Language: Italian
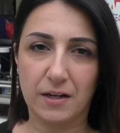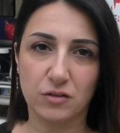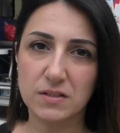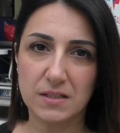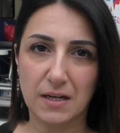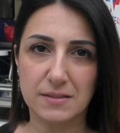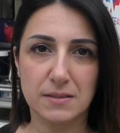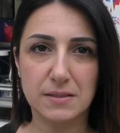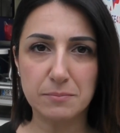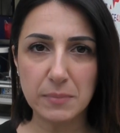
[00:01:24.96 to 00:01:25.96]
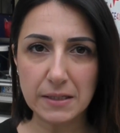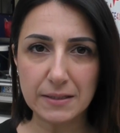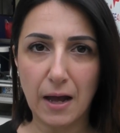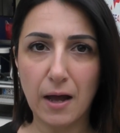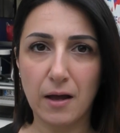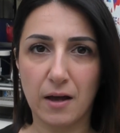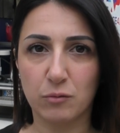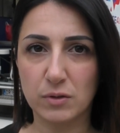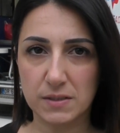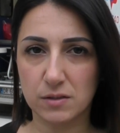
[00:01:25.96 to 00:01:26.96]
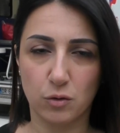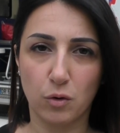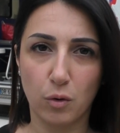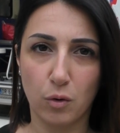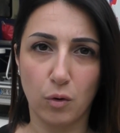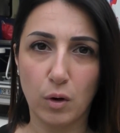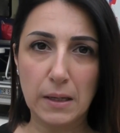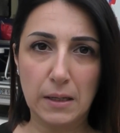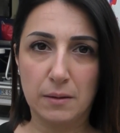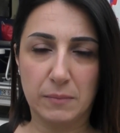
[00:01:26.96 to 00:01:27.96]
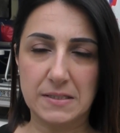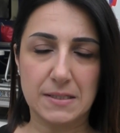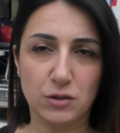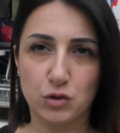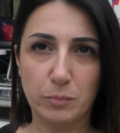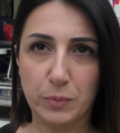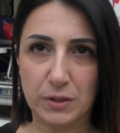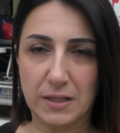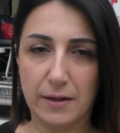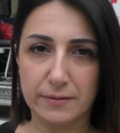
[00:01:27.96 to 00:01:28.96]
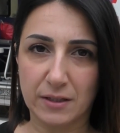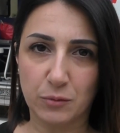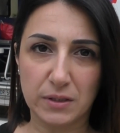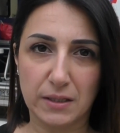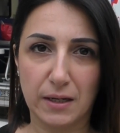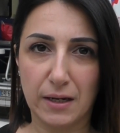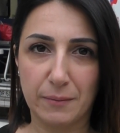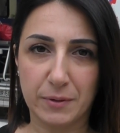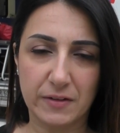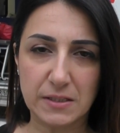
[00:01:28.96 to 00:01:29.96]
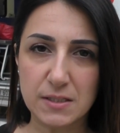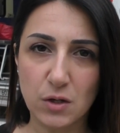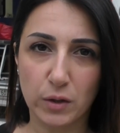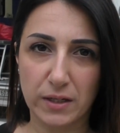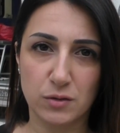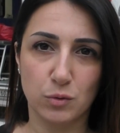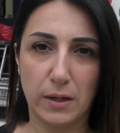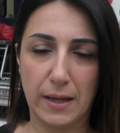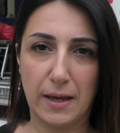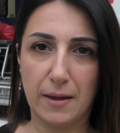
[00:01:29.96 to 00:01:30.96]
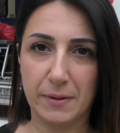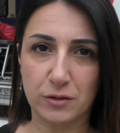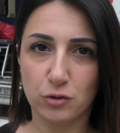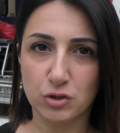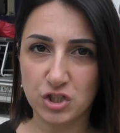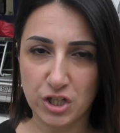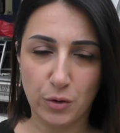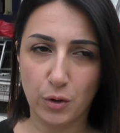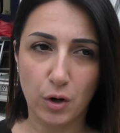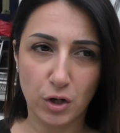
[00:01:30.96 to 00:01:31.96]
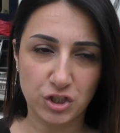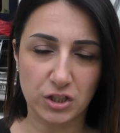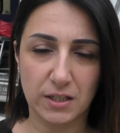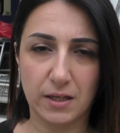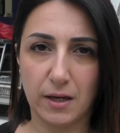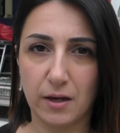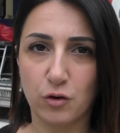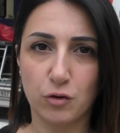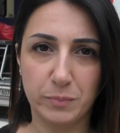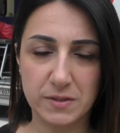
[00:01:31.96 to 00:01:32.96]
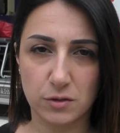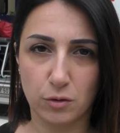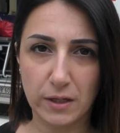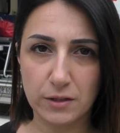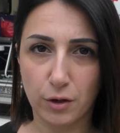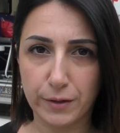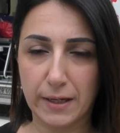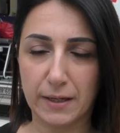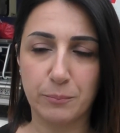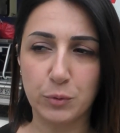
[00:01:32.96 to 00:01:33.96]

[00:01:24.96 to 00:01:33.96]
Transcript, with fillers: la nostra sensibilità a questo messaggio importante, quindi la prevenzione sulle patologie oncologiche che colpiscono le donne che